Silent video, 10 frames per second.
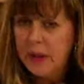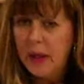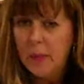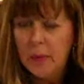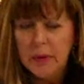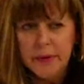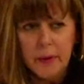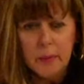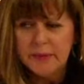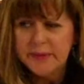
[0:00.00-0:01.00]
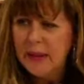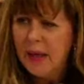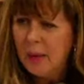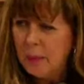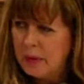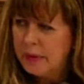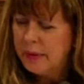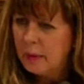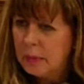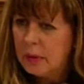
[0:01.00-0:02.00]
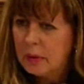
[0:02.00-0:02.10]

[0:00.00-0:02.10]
précisé, mais quand il y a